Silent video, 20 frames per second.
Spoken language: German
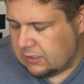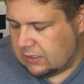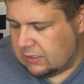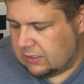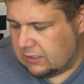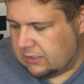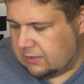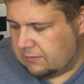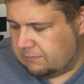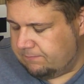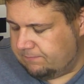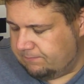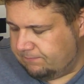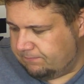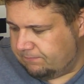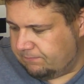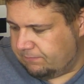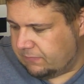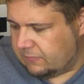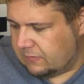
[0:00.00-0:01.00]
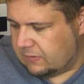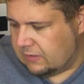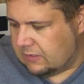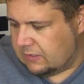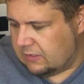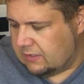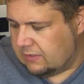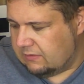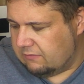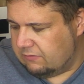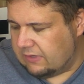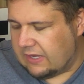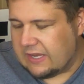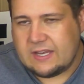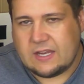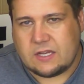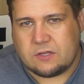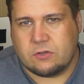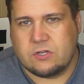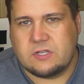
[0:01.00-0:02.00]
ähm, werden
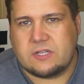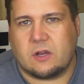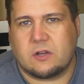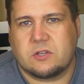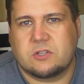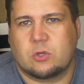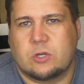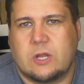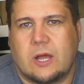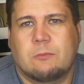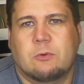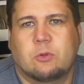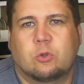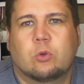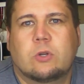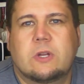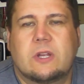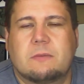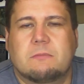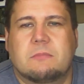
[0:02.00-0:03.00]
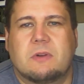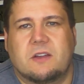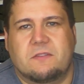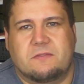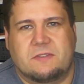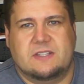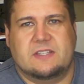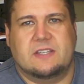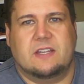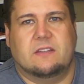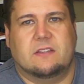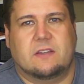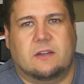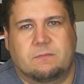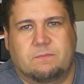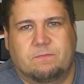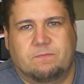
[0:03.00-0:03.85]
natürlich auch Solarmodule immer effizienter.